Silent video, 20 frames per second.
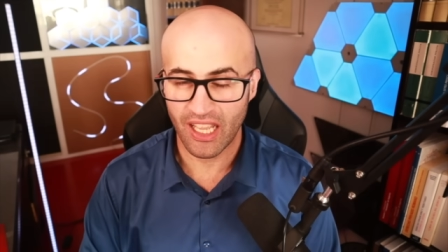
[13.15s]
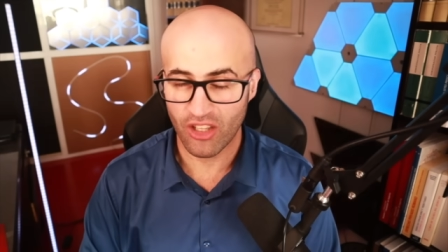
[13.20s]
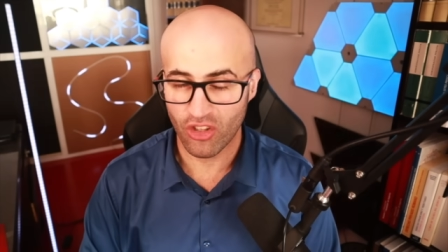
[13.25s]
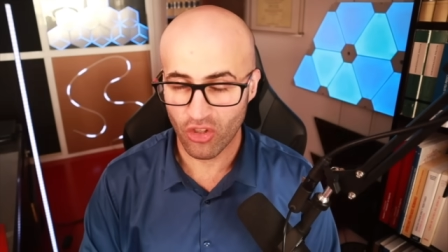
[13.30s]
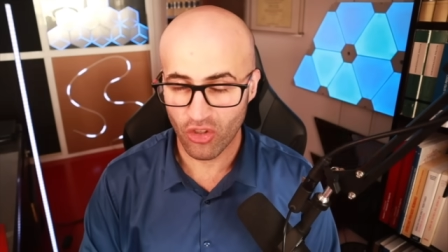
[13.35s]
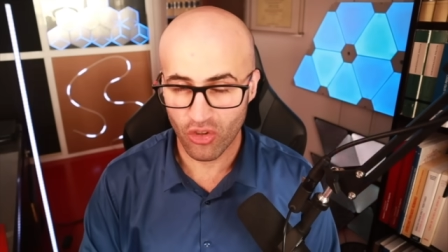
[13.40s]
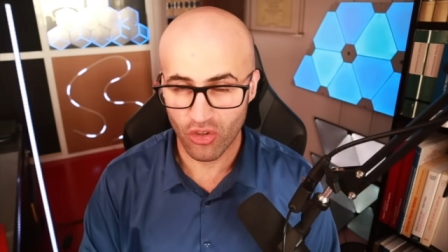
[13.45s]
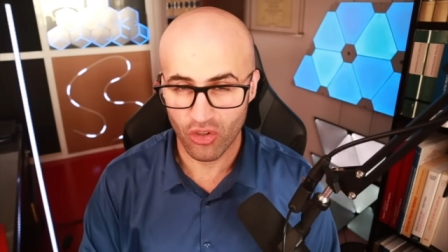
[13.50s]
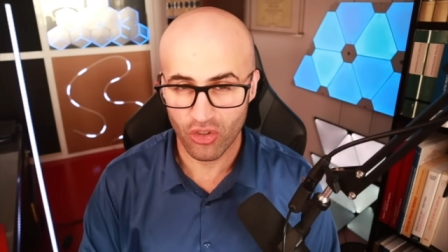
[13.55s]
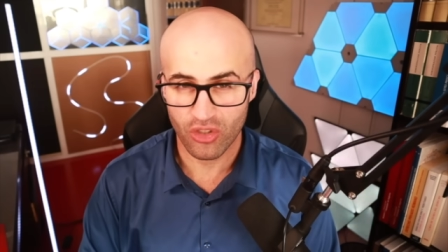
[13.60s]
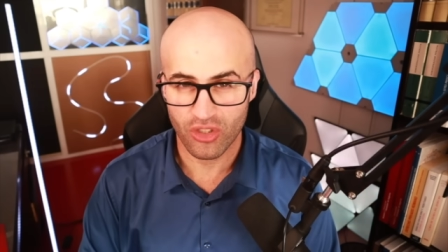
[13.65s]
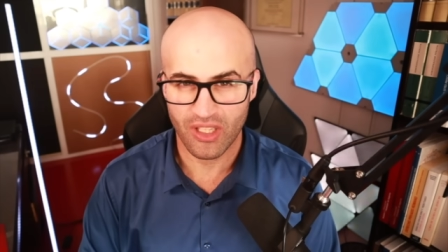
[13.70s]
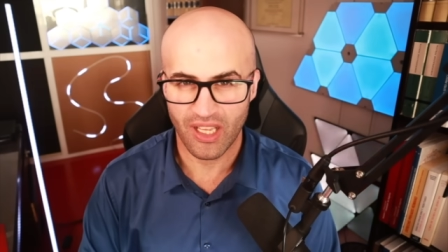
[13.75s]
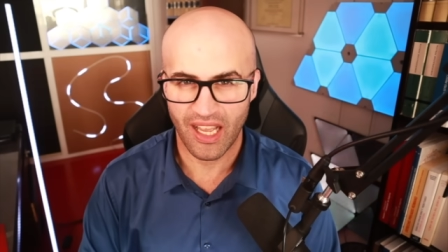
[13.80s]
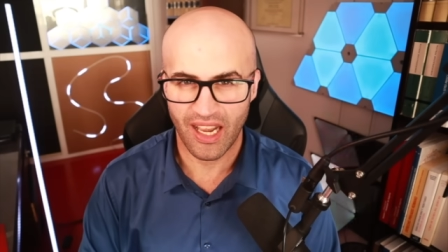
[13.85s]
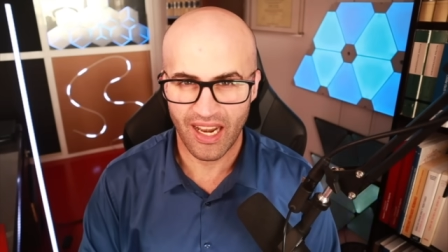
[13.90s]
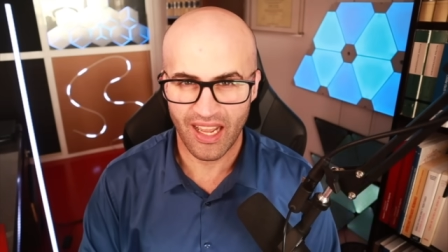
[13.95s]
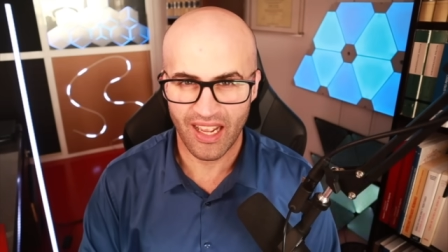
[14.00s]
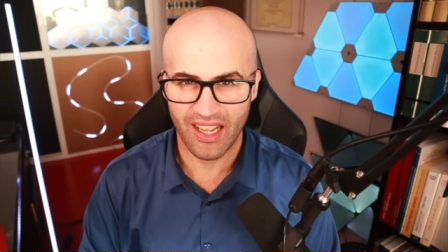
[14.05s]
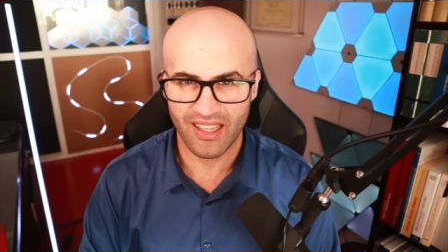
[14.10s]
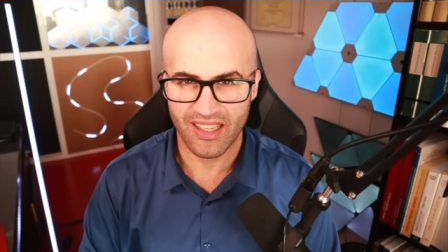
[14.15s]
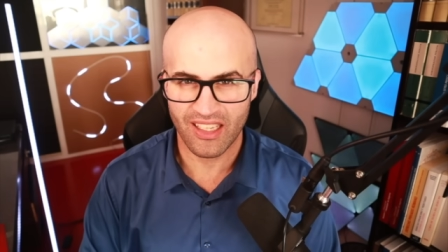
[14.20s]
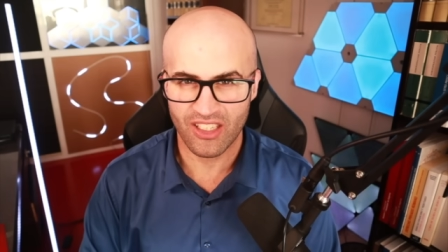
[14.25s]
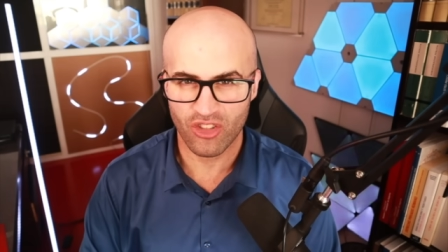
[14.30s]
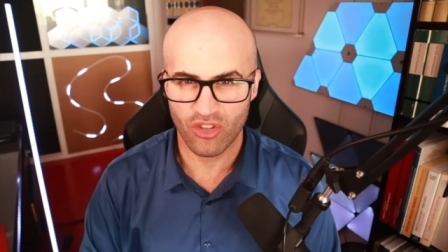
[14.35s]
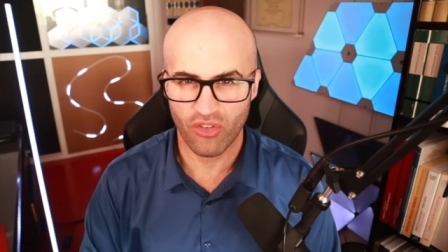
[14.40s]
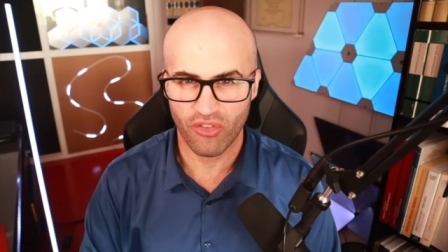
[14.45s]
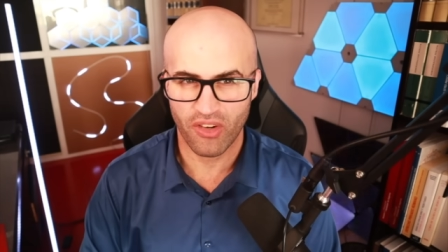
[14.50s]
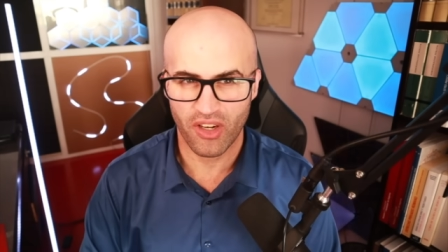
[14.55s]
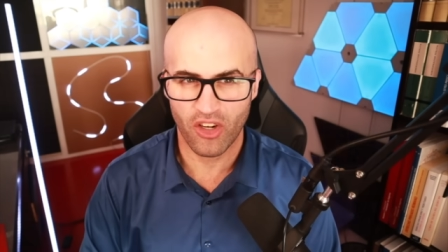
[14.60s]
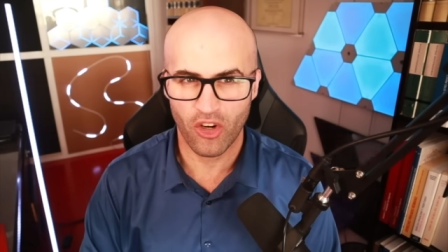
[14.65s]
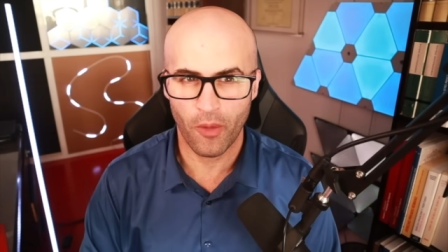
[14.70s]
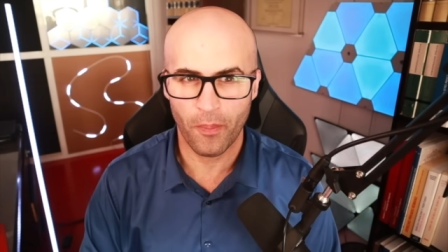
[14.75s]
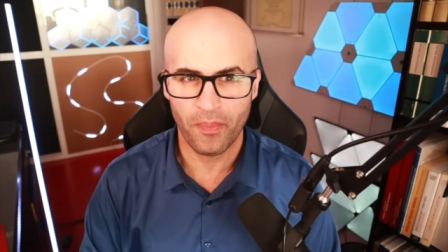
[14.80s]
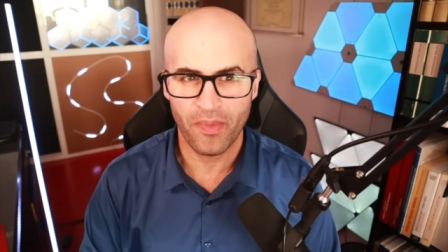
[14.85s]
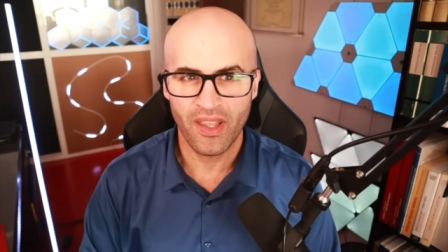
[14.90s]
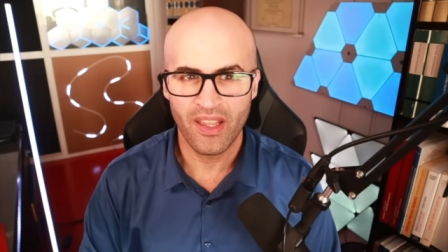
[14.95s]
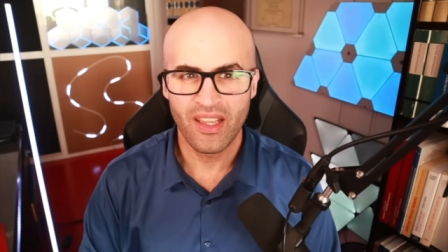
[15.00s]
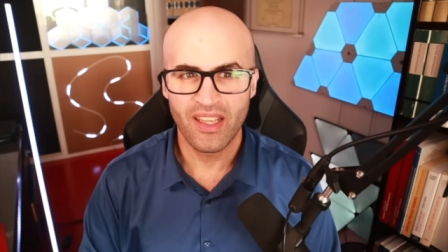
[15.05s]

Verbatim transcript: a todos a la catástrofe, ¿no?